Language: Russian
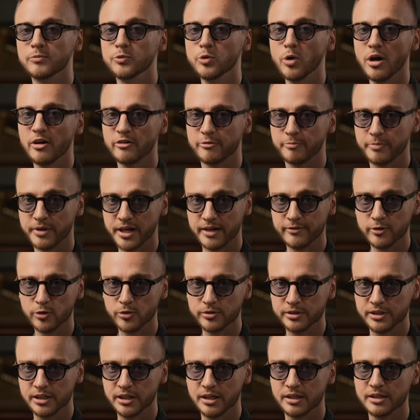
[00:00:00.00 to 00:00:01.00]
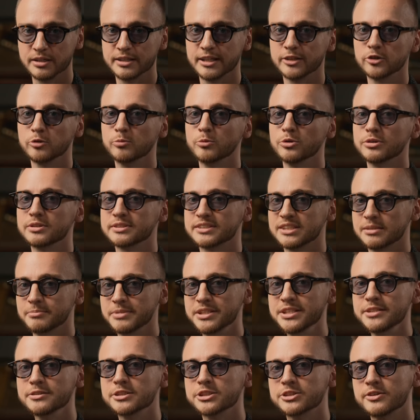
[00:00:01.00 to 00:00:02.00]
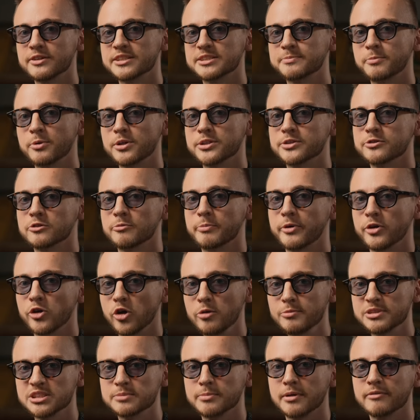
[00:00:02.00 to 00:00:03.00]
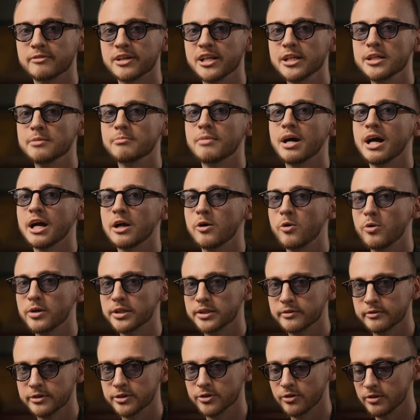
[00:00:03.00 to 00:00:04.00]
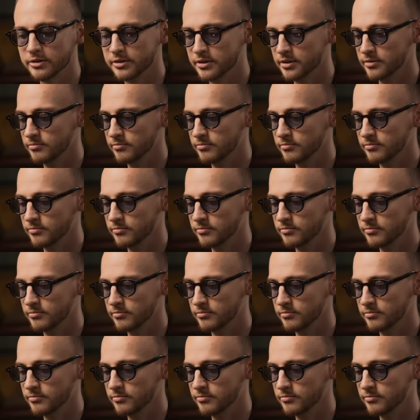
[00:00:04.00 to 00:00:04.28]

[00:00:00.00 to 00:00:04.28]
Ну а в правой руке, я думаю, ты заметил, что я использовал прием с добавлением аккордовой ноты.